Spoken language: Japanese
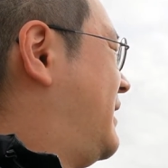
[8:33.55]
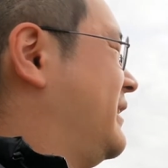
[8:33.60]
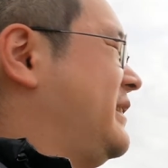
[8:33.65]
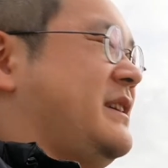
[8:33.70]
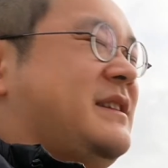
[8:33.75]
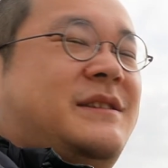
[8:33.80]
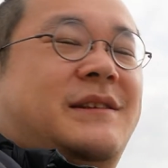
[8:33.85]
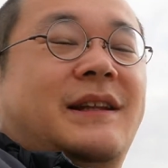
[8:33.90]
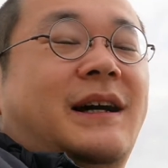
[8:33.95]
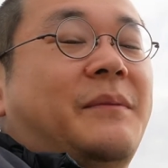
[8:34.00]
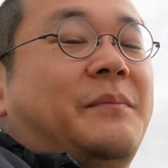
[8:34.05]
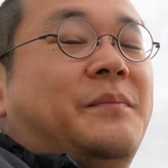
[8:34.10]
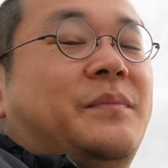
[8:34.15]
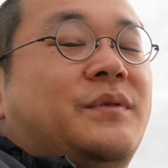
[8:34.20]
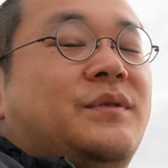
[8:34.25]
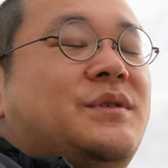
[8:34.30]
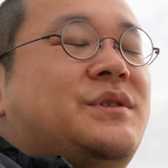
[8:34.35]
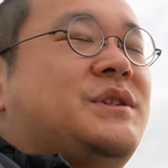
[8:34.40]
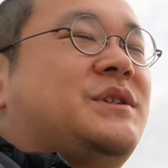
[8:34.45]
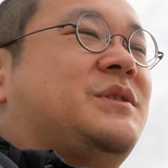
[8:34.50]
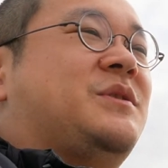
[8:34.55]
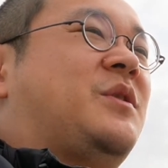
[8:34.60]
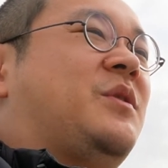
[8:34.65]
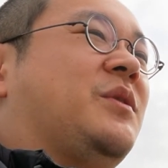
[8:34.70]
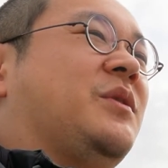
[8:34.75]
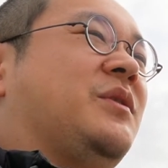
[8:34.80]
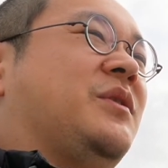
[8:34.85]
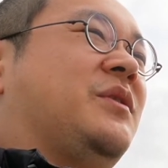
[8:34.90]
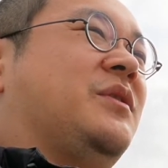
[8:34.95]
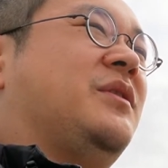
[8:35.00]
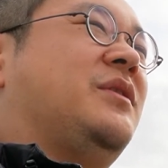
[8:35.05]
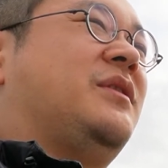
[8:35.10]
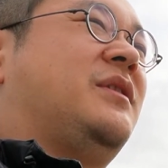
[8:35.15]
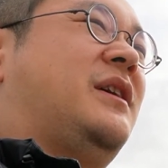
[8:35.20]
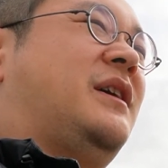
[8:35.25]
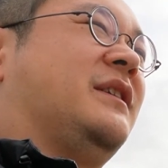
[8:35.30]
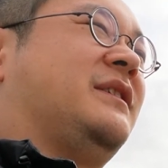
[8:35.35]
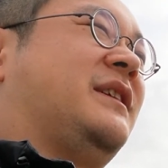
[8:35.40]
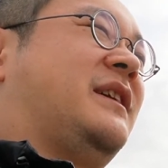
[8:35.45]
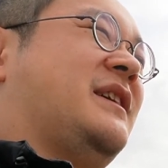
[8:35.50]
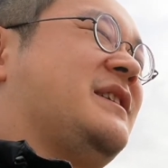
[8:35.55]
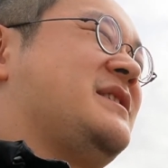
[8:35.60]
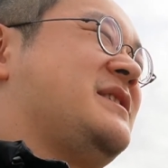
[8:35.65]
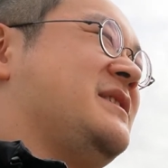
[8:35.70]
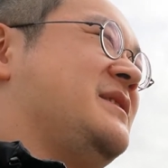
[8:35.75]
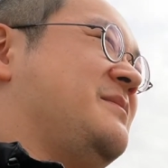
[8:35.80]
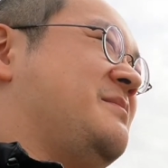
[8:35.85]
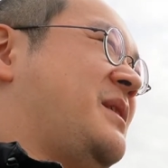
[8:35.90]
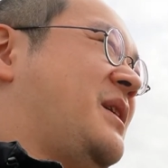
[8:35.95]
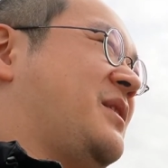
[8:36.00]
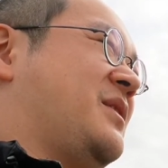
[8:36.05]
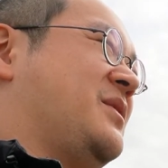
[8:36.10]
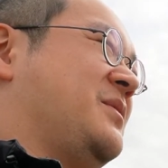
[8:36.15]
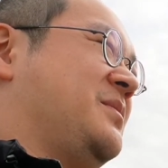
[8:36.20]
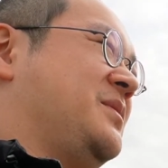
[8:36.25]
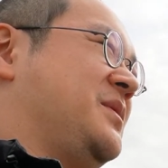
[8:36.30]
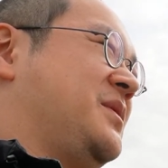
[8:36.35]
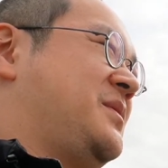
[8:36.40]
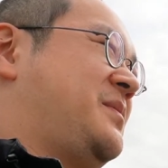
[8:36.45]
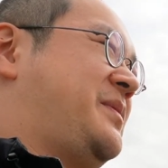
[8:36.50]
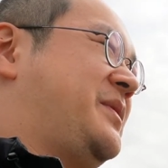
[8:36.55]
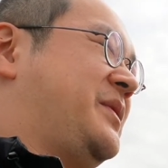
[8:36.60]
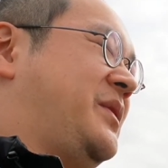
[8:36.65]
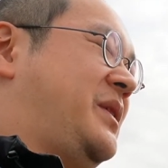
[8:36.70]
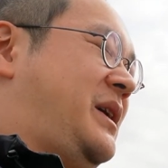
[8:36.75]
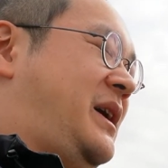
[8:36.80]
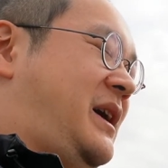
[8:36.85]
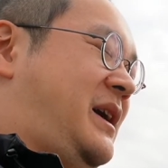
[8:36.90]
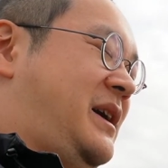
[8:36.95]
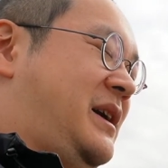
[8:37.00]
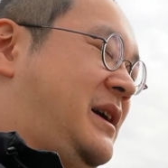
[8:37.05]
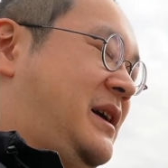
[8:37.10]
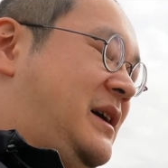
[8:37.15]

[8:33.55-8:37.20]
かんないですけど Apple シリコンの新しい MacBookPro が